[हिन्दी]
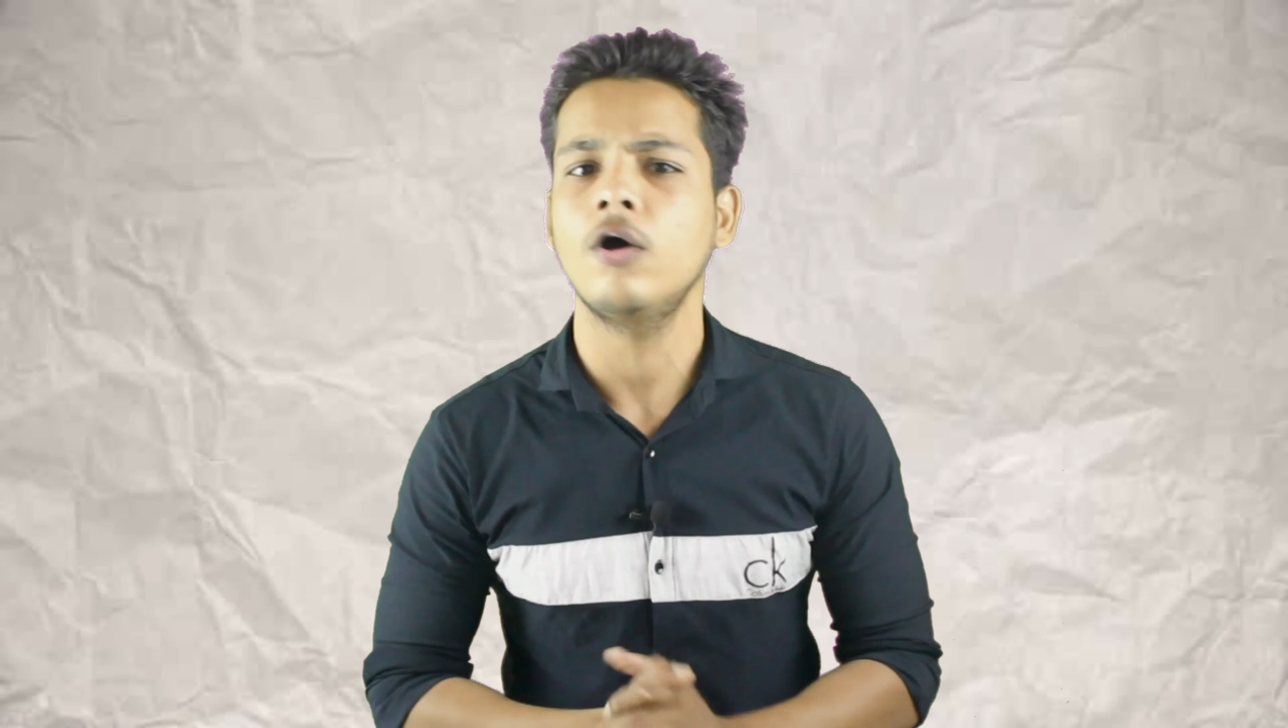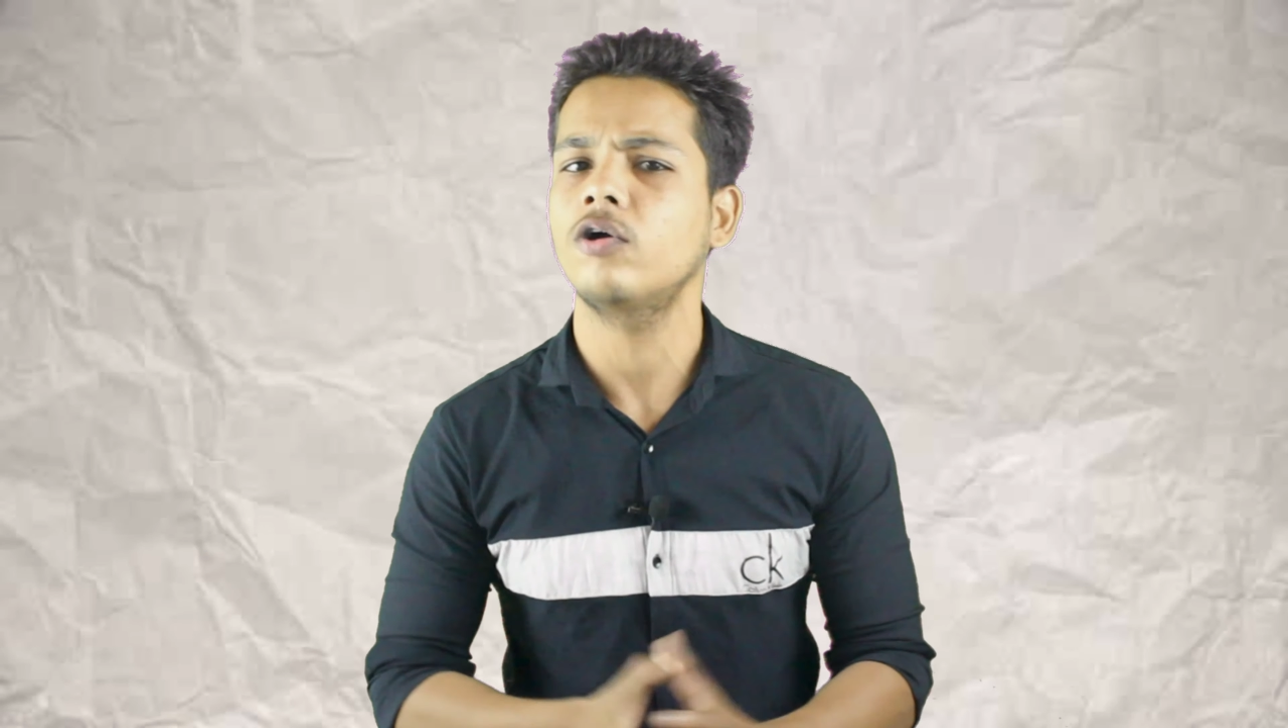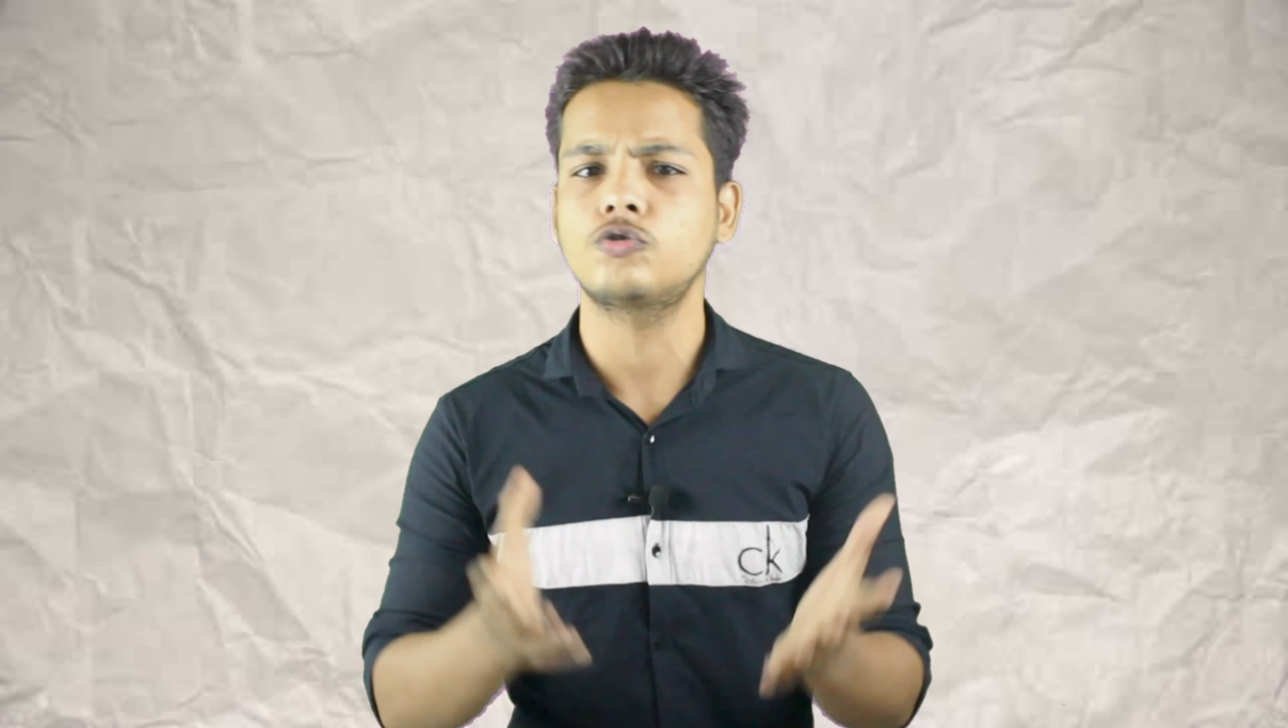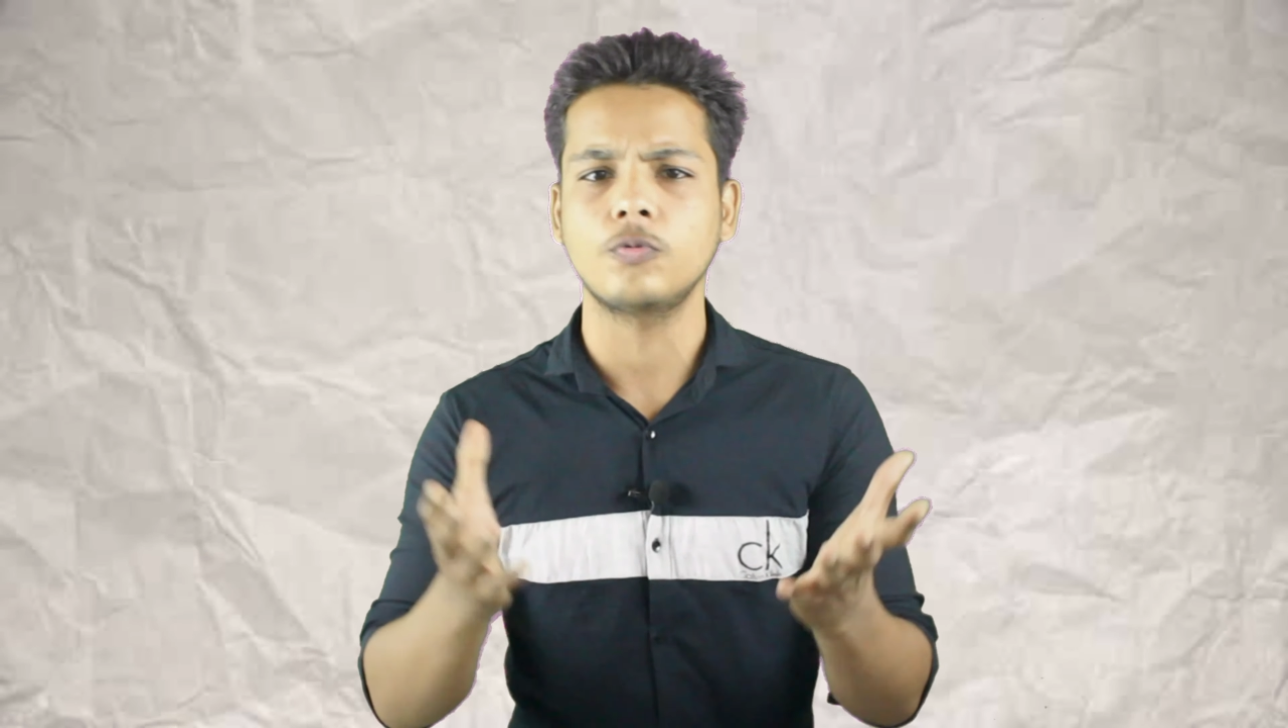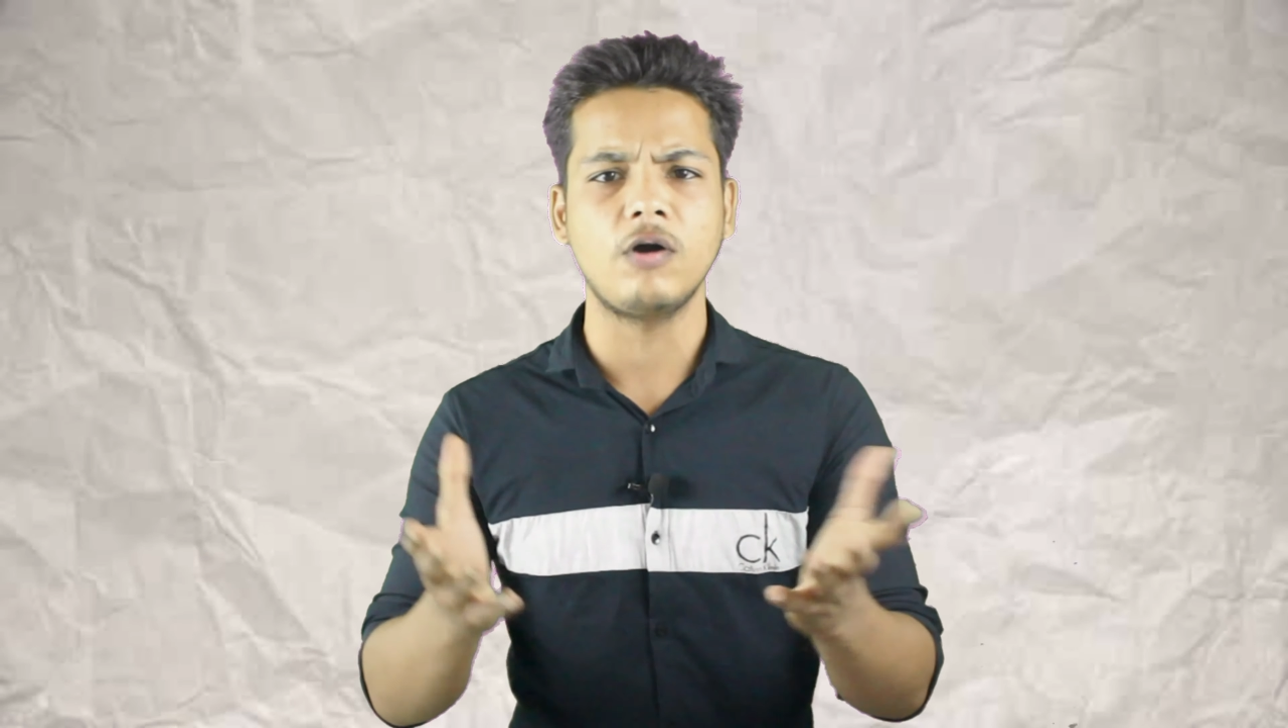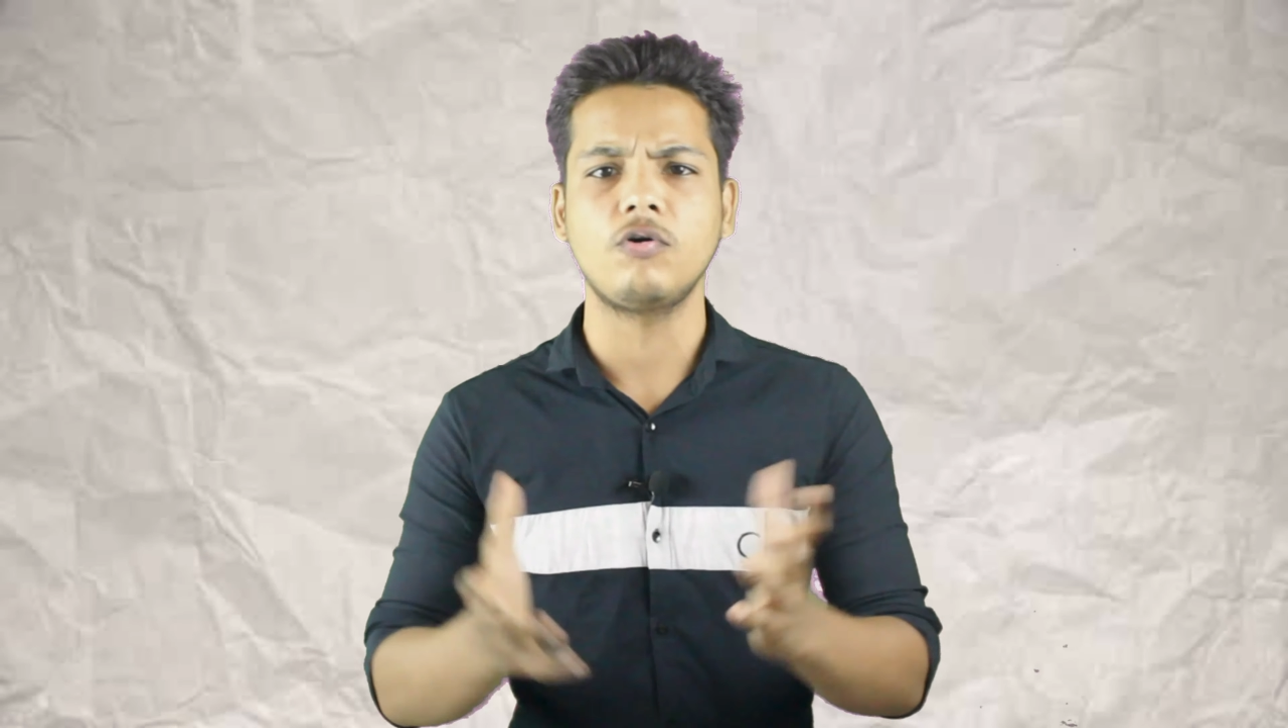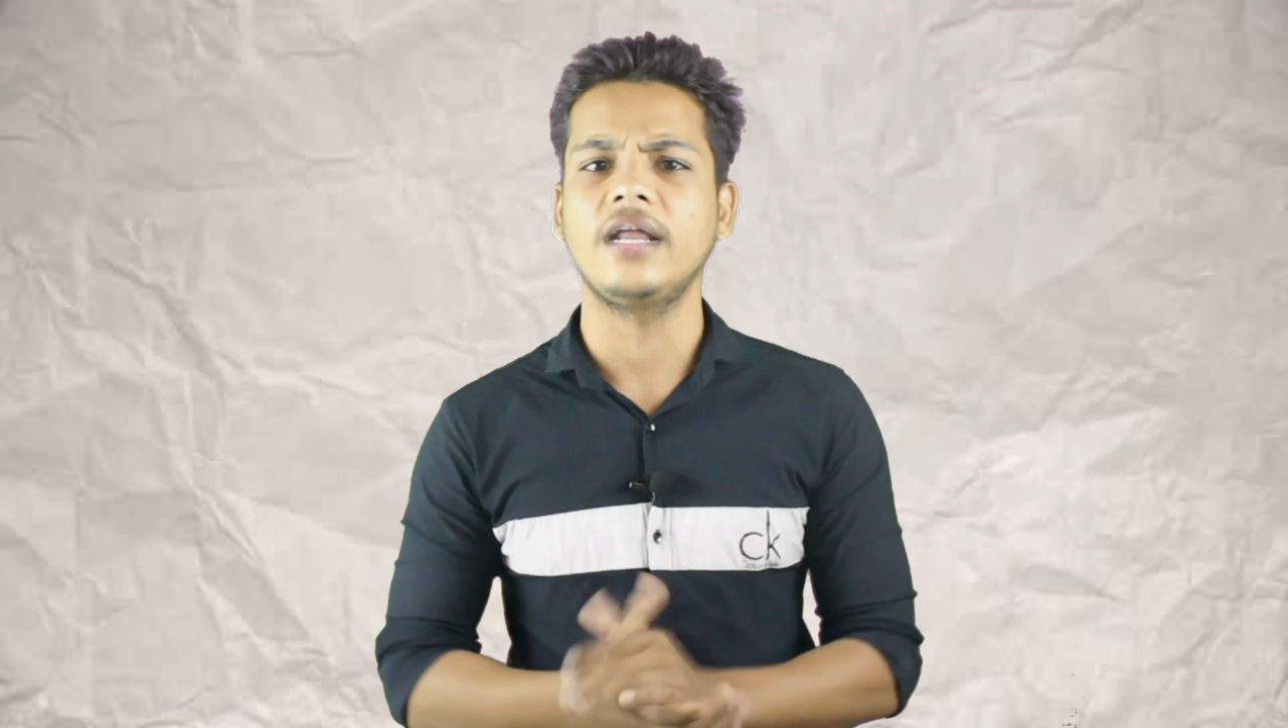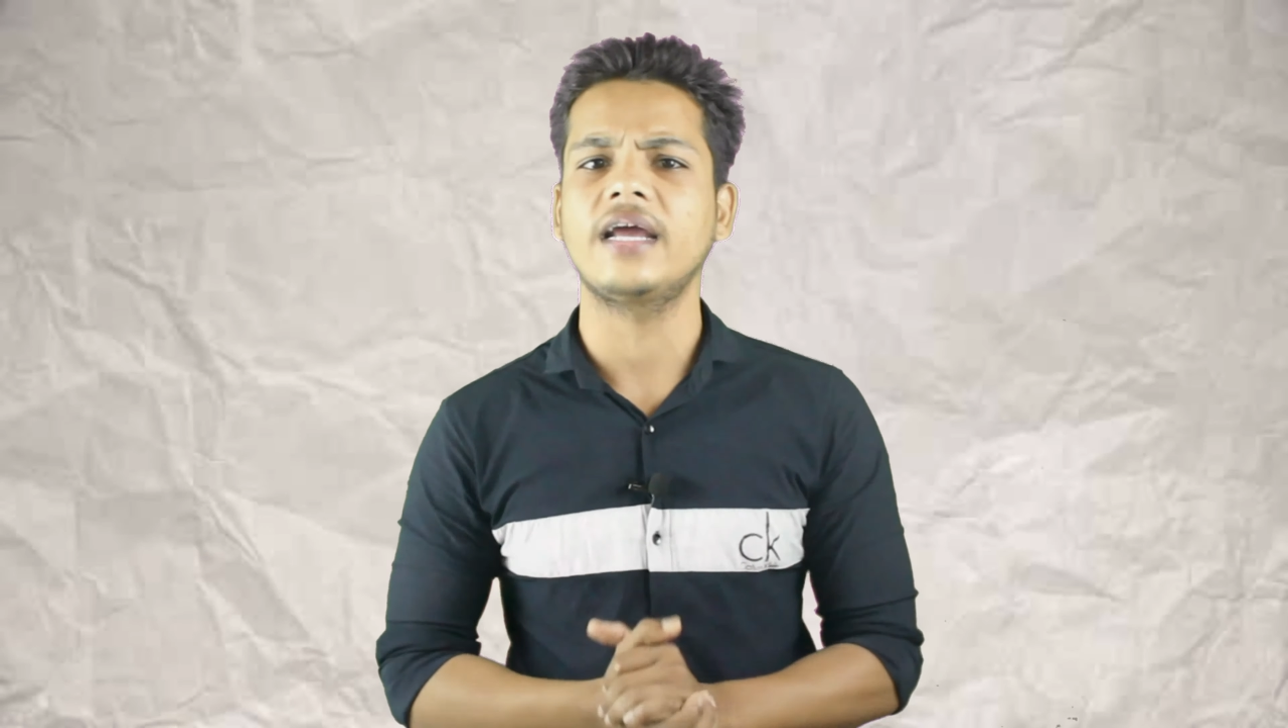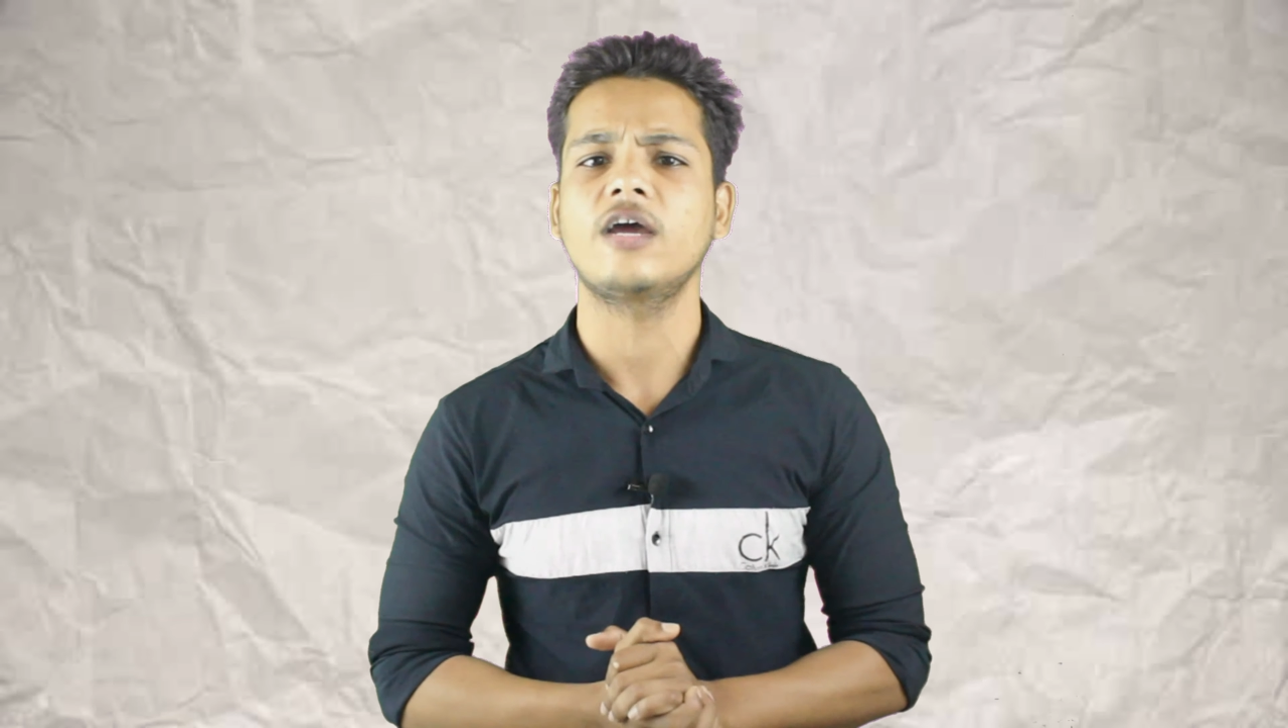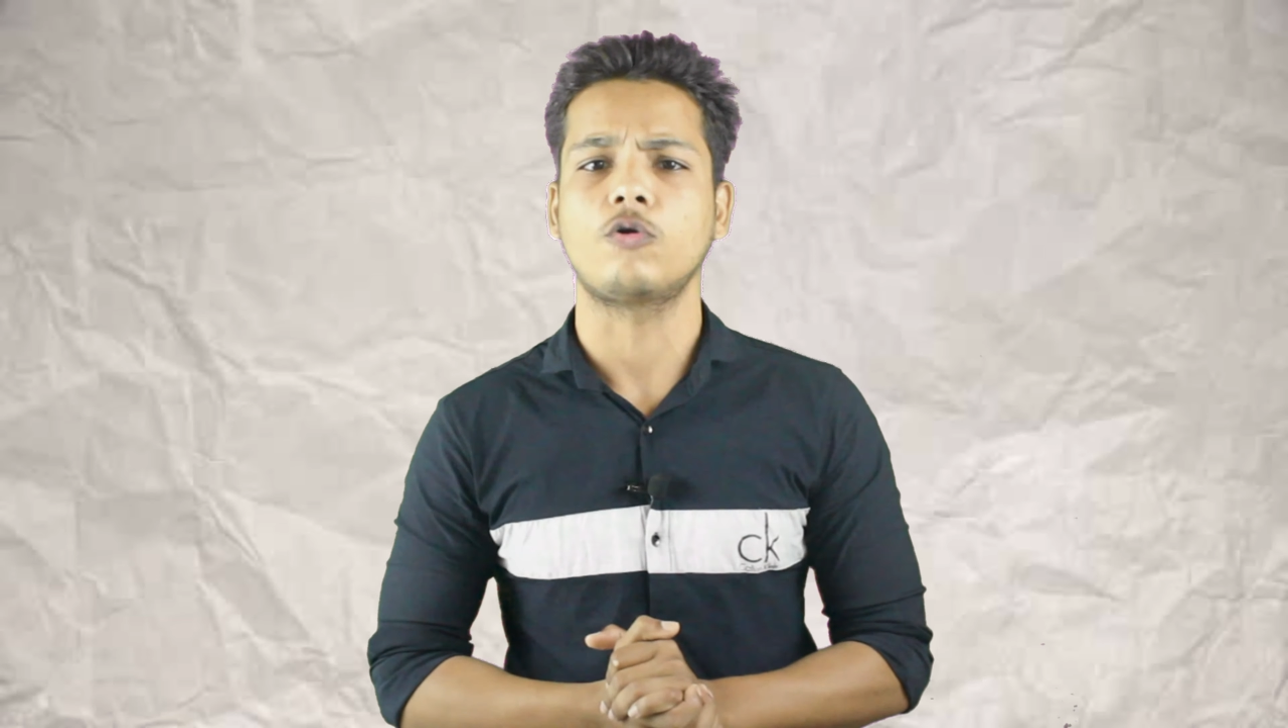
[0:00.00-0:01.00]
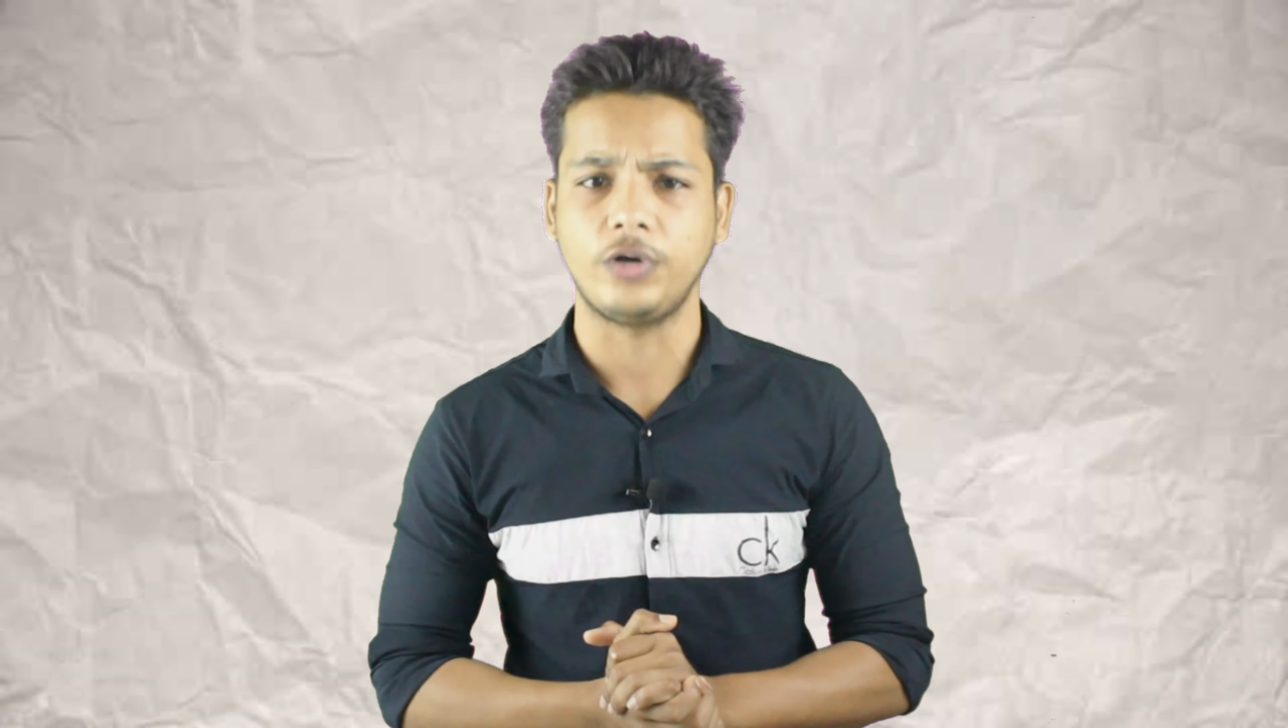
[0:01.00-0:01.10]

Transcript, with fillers: और सुबह उठने का एक